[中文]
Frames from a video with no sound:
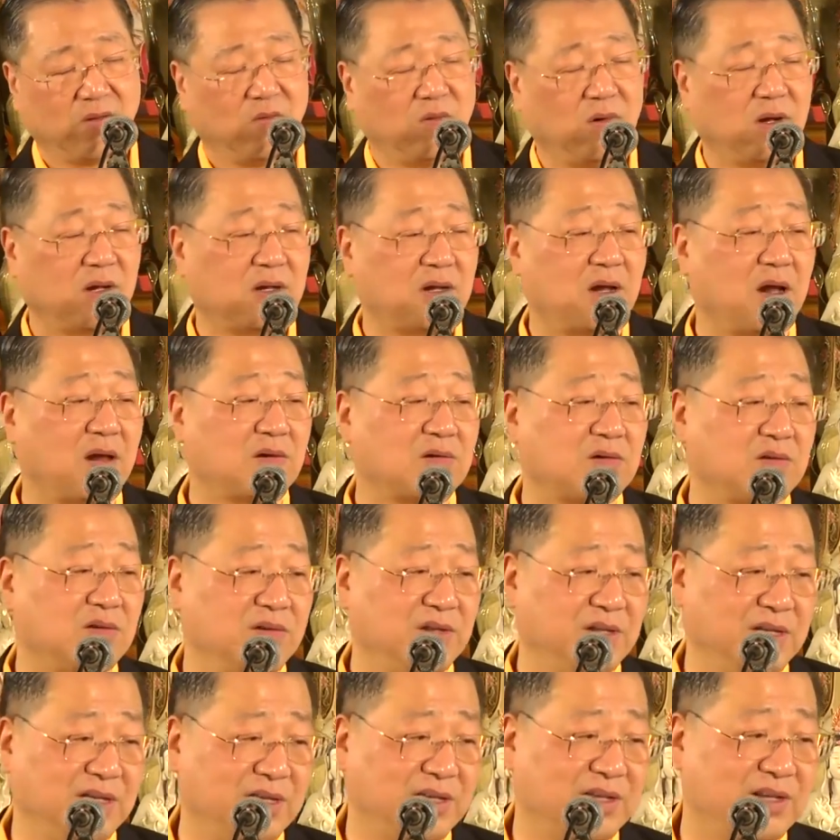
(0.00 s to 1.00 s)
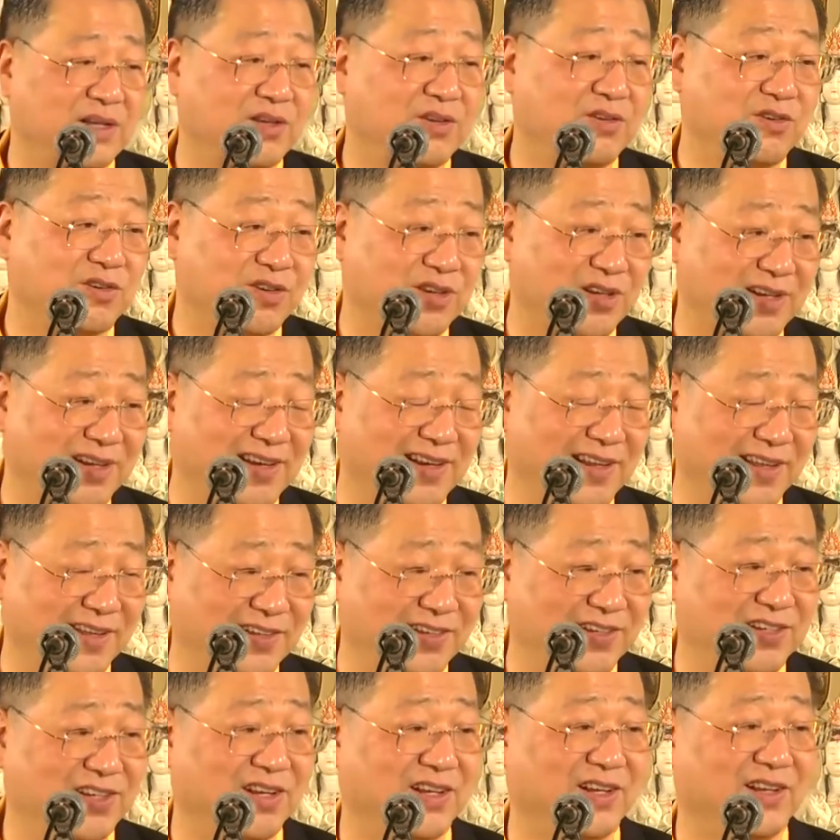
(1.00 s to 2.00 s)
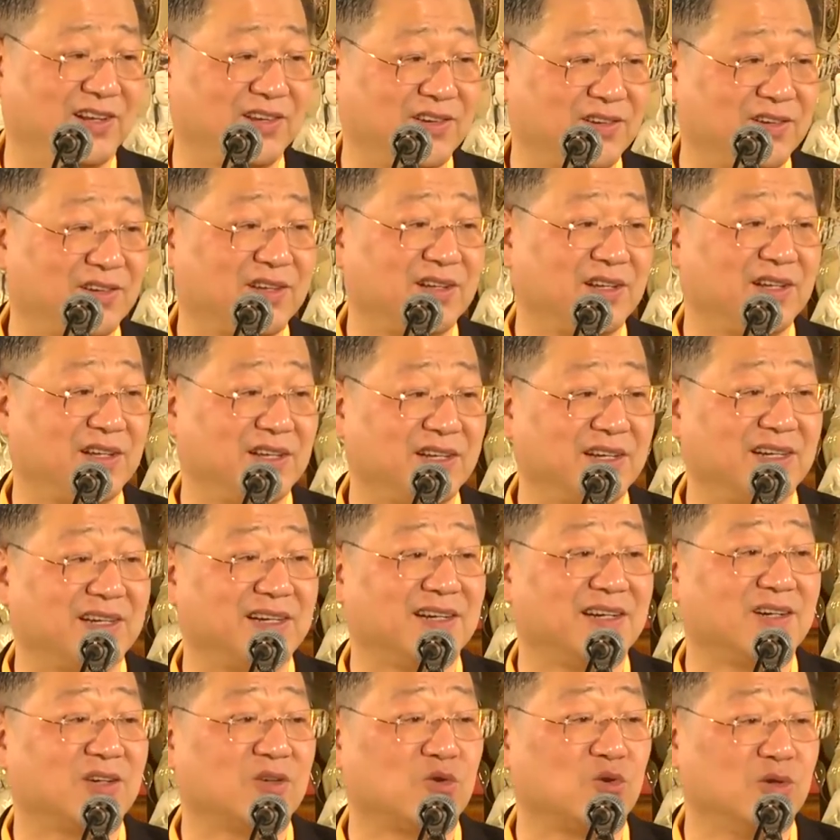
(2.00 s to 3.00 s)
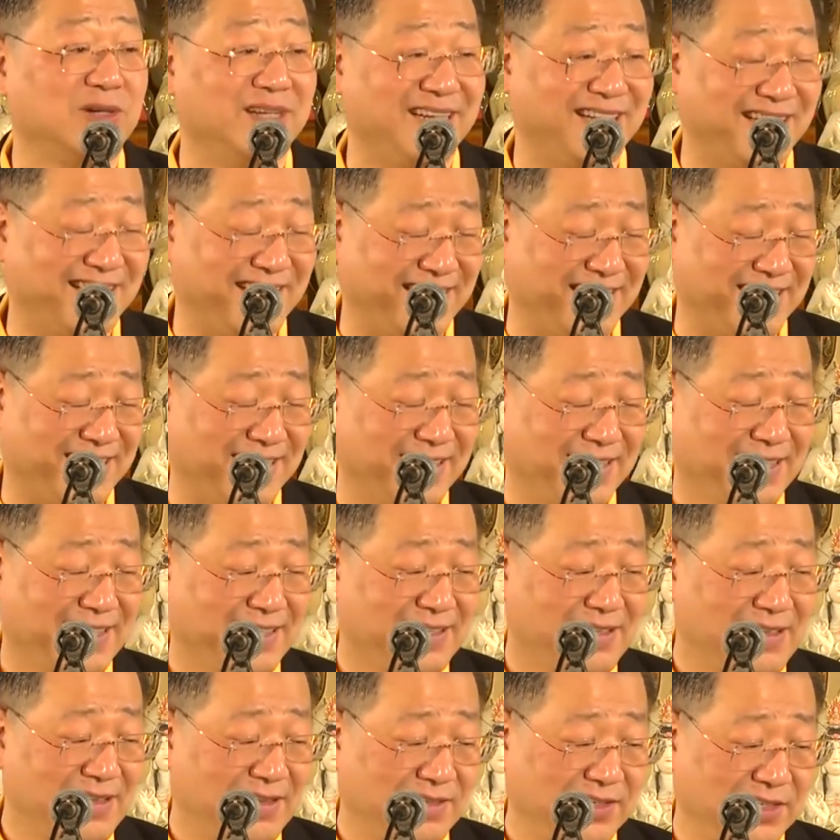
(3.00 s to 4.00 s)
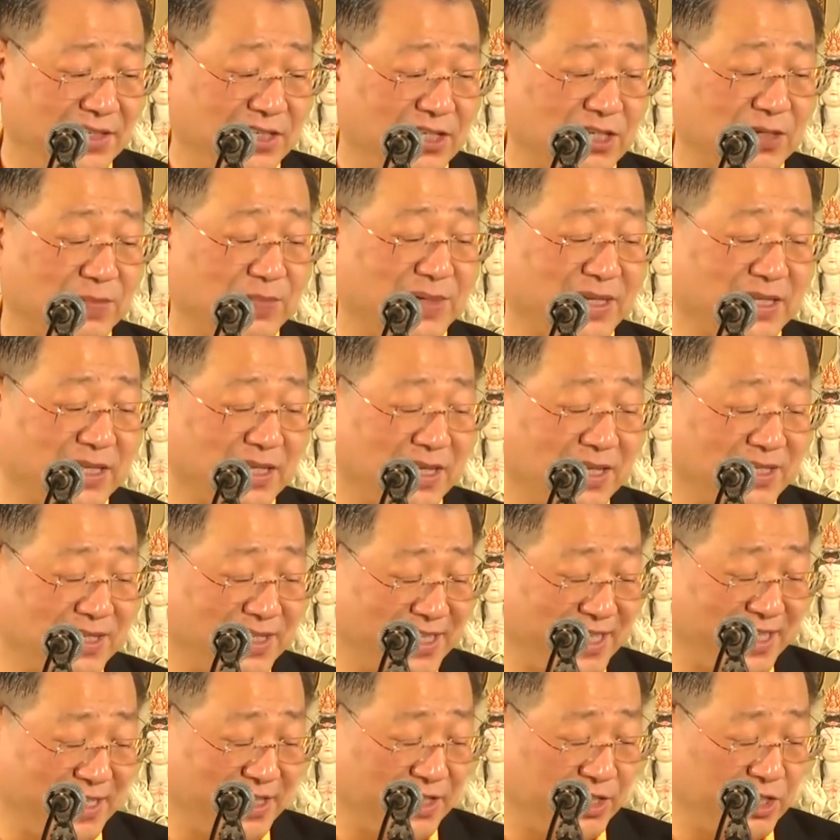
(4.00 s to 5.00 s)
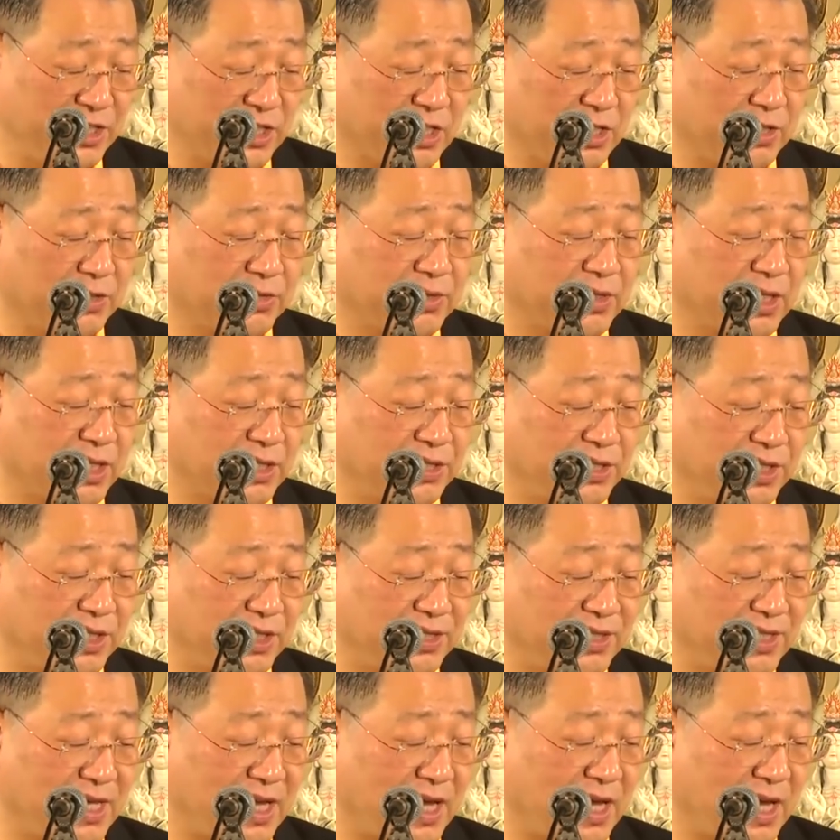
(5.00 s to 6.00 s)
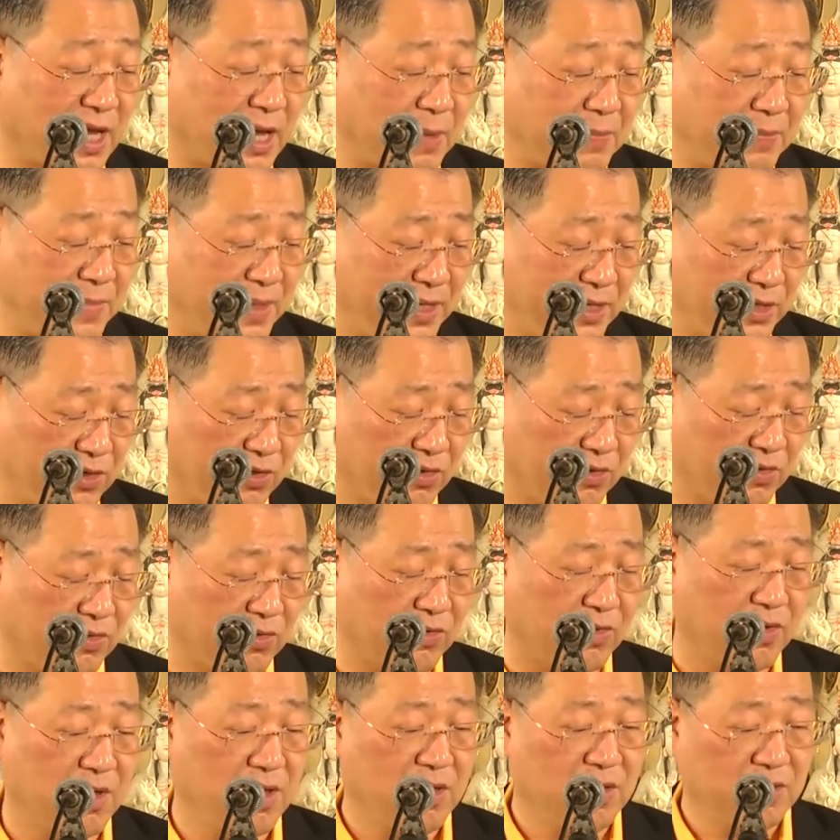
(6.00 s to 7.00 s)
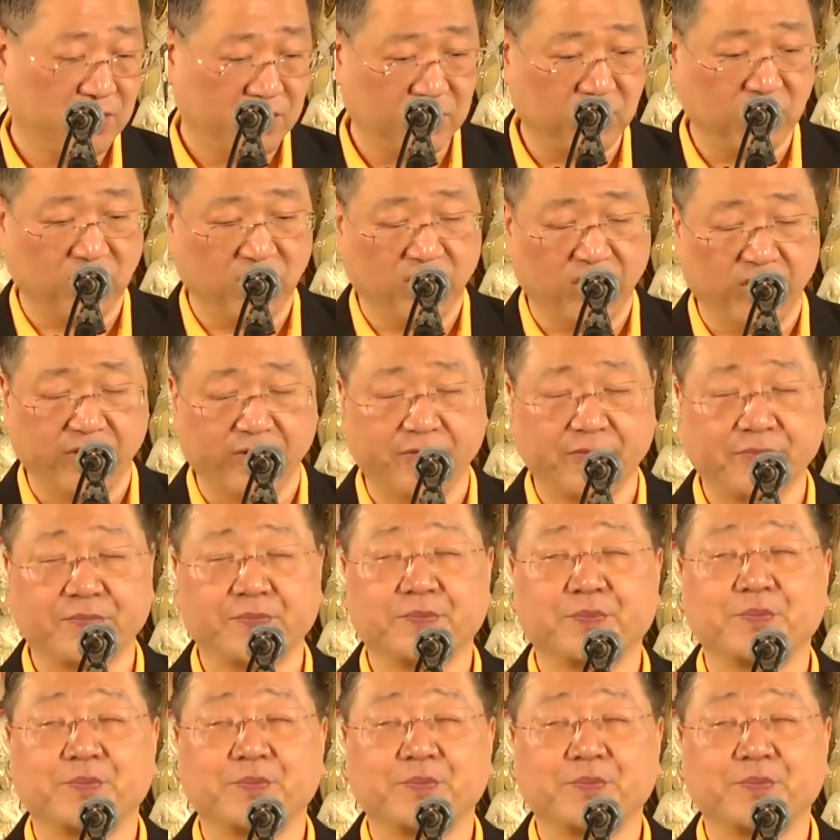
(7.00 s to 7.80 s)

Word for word: 我告诉你，这就是个灵性，就是一个鬼了。你要把它念掉，他现在还没有走。